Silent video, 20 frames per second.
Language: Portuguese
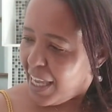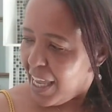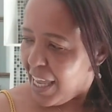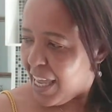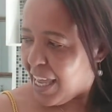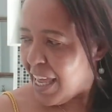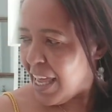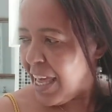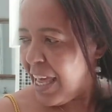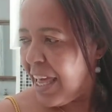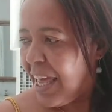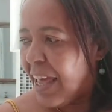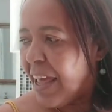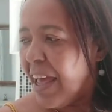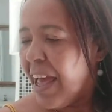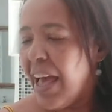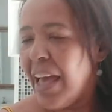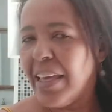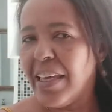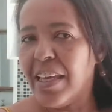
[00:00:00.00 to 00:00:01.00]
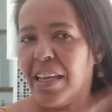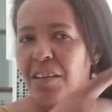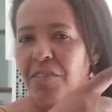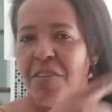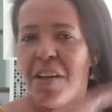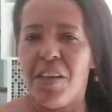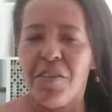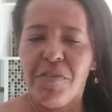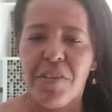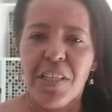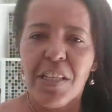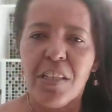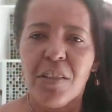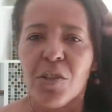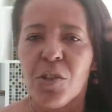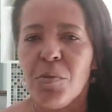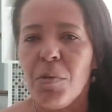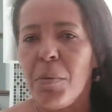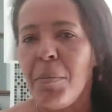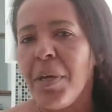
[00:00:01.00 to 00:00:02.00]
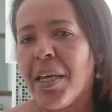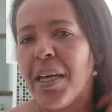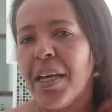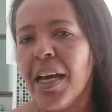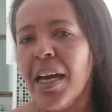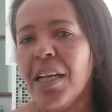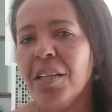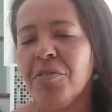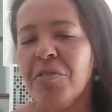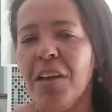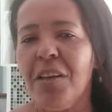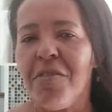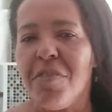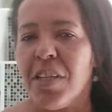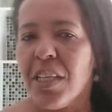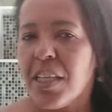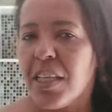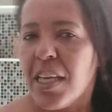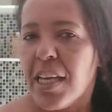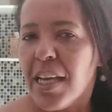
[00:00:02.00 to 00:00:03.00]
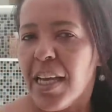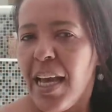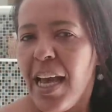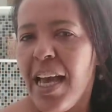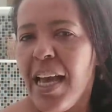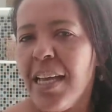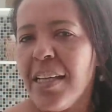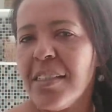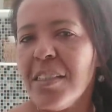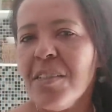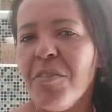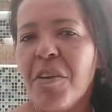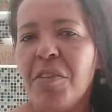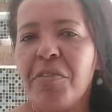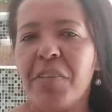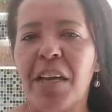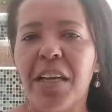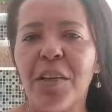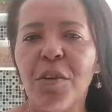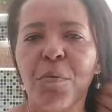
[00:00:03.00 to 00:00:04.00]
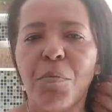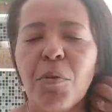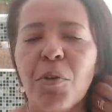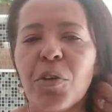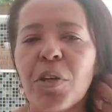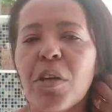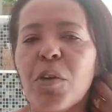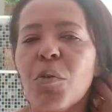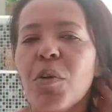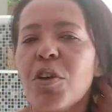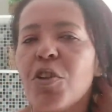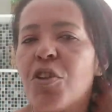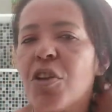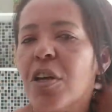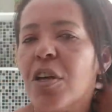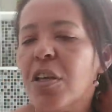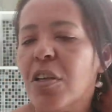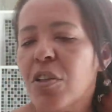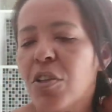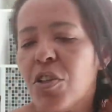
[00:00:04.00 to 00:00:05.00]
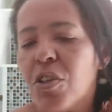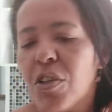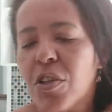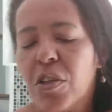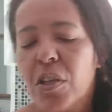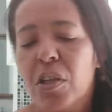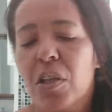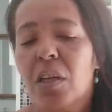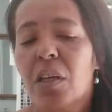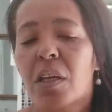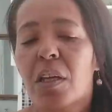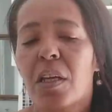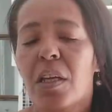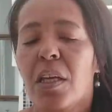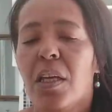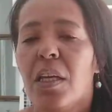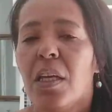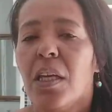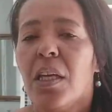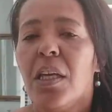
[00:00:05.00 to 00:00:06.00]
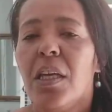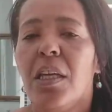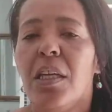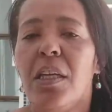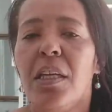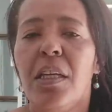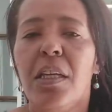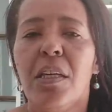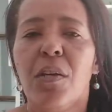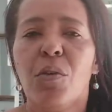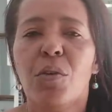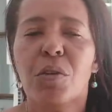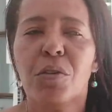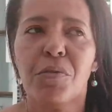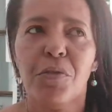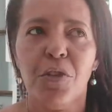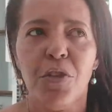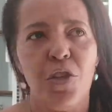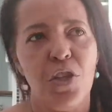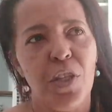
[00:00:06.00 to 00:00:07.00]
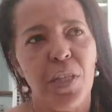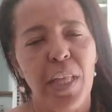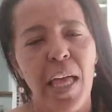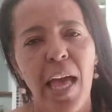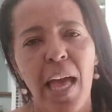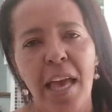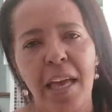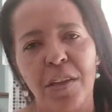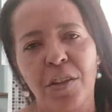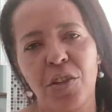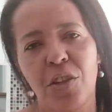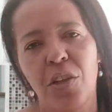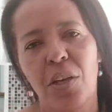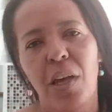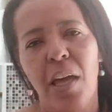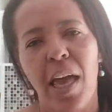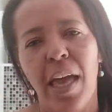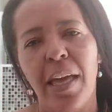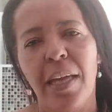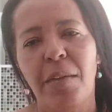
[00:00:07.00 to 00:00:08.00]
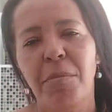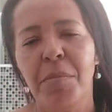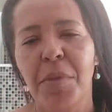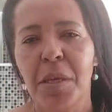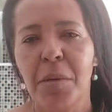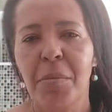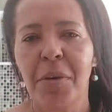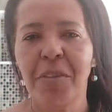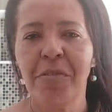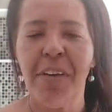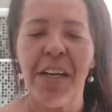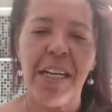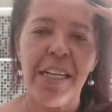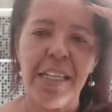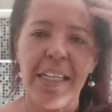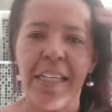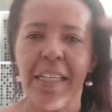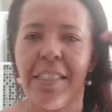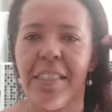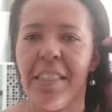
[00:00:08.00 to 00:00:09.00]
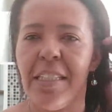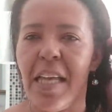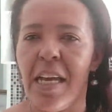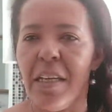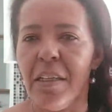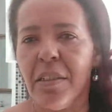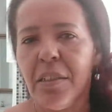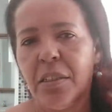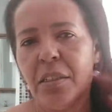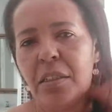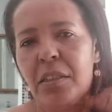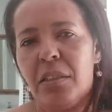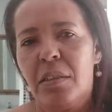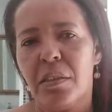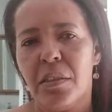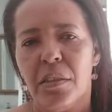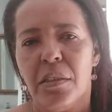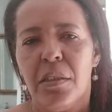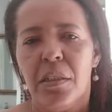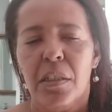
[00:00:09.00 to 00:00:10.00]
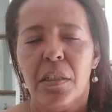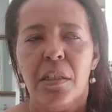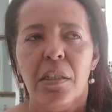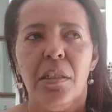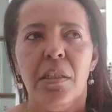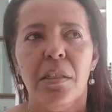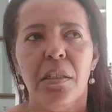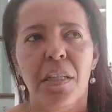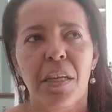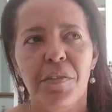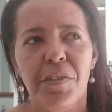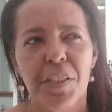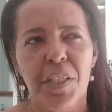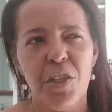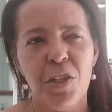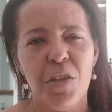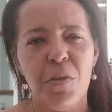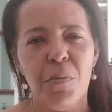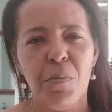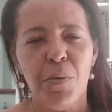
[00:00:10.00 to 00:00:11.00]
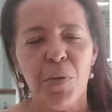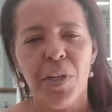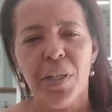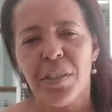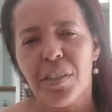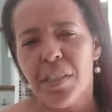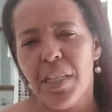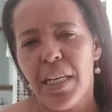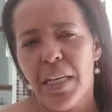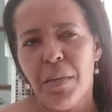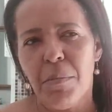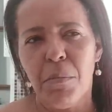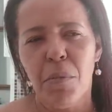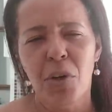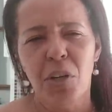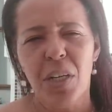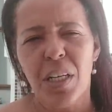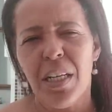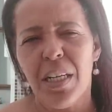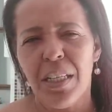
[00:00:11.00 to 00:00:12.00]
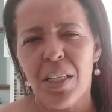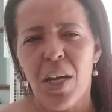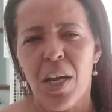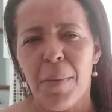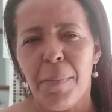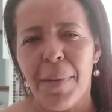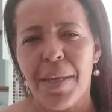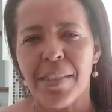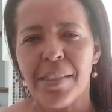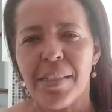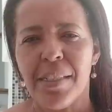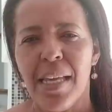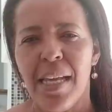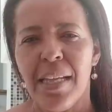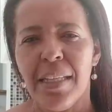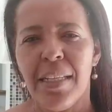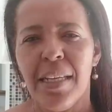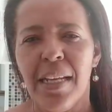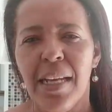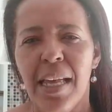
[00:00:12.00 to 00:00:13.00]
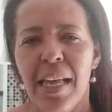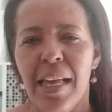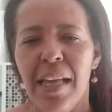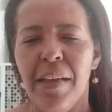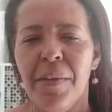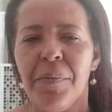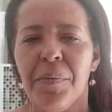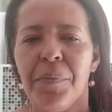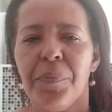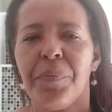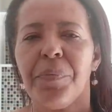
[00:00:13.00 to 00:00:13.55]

É, aí ele vai vir aqui no supermercado, vai vir aqui em casa, vai ficar aqui um pouquinho com a gente. E quando foi de tarde, aí minha irmã vai lá na casa da Ana. Deve ser que, tipo, antes dela ir embora, ela dá uma passada lá.